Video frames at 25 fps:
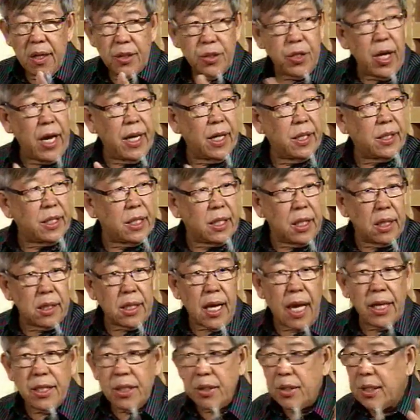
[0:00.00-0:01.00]
这这个
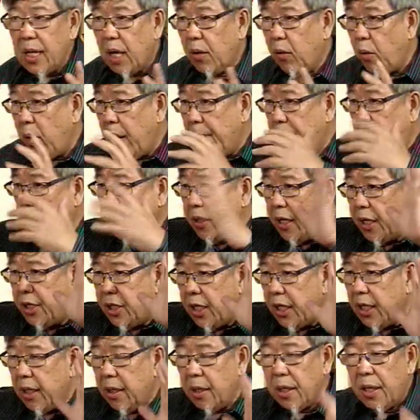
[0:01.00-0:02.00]
他就讲，我们已
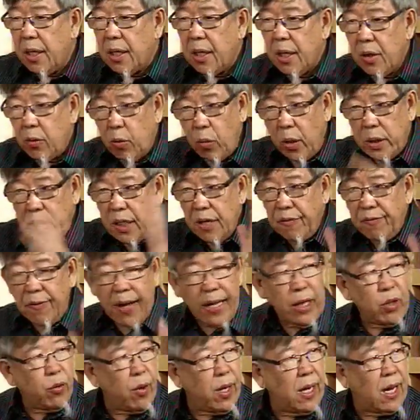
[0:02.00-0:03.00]
经，我已经
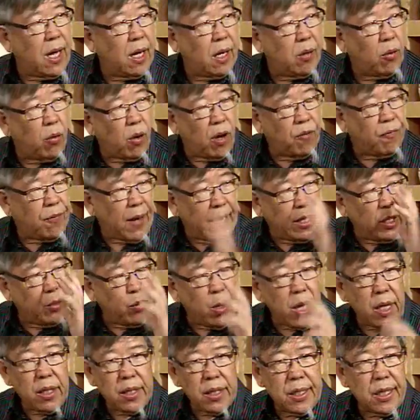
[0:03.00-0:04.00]
反对了，我反
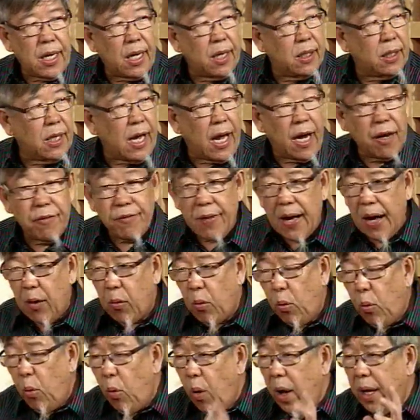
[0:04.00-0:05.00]
对这个内安法。
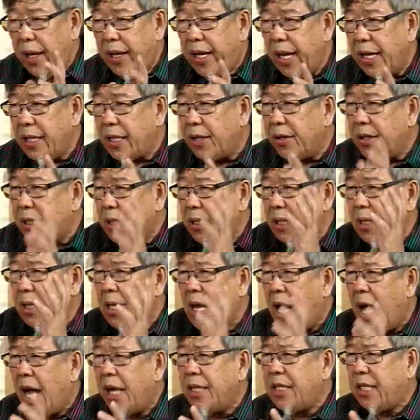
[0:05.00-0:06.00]
问题就是
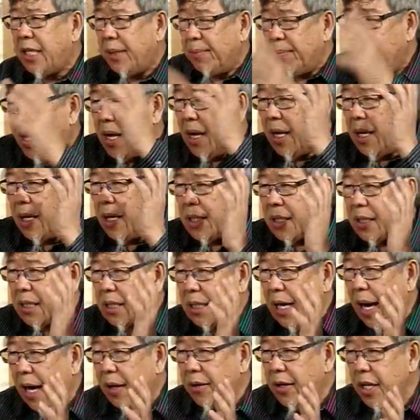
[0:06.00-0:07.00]
垃圾。
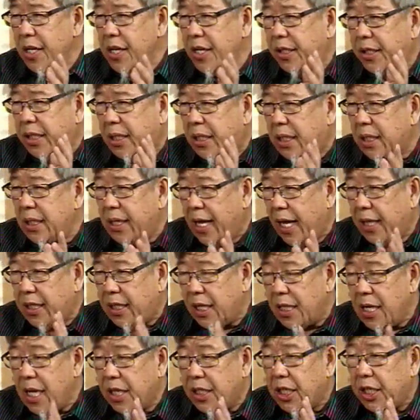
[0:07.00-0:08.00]
上任的四年，
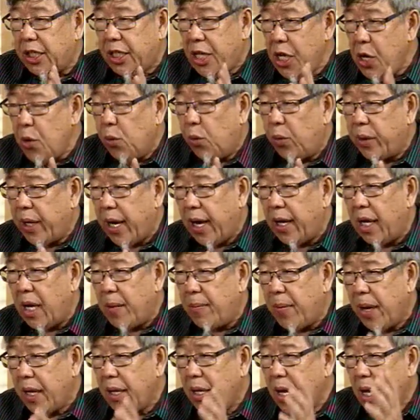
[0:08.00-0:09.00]
今年是第五年，
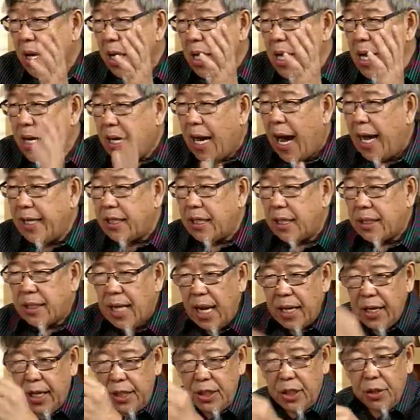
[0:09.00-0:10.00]
里面一开始
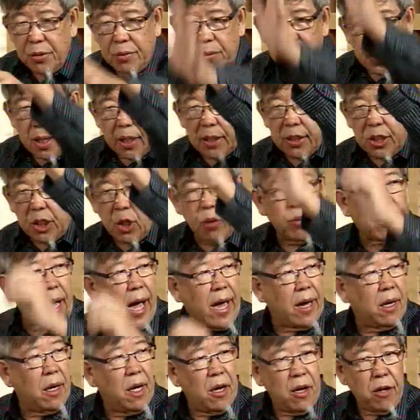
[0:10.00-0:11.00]
上任就修
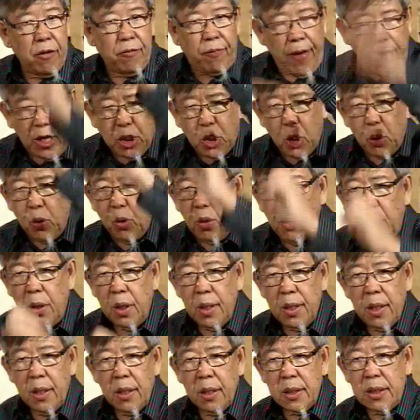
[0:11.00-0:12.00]
改废除
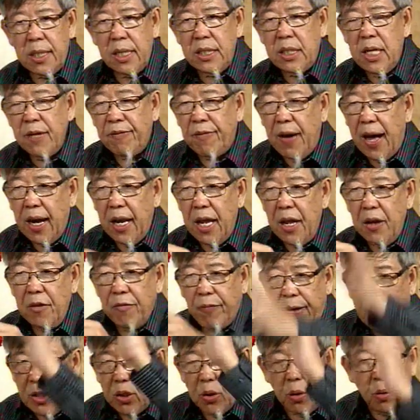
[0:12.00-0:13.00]
紧急法令，
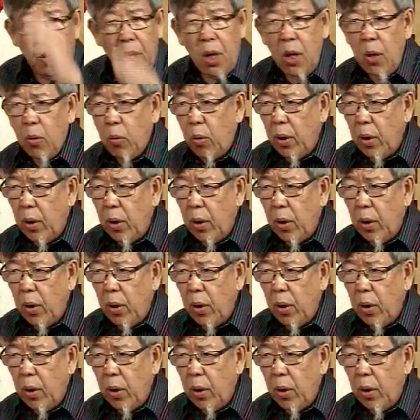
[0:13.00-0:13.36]
废除。